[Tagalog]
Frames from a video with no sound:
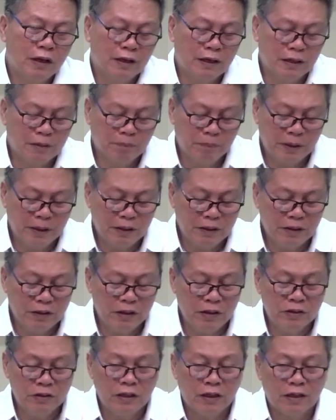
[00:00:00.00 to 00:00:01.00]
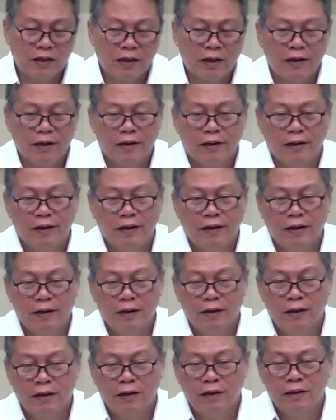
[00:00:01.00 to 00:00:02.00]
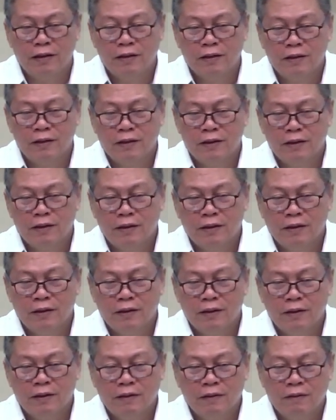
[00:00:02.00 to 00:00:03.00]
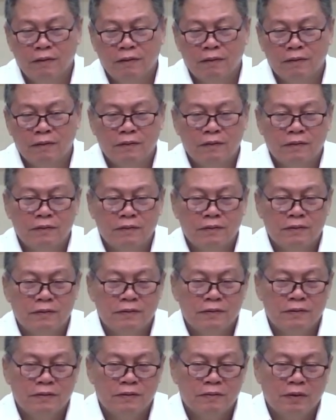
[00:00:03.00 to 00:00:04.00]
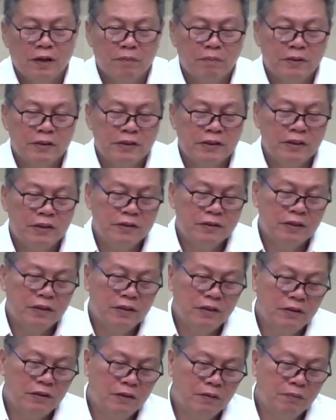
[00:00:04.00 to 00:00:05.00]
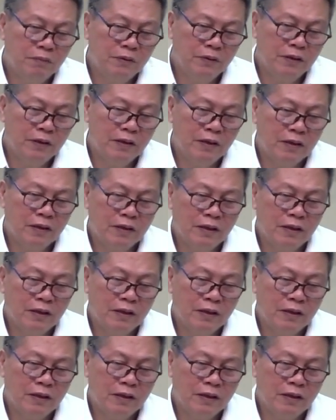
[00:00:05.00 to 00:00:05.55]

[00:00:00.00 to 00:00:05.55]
anak pa ng teacher, nakakaya nga eh. Oh, pagpasensya niyo na po yung anak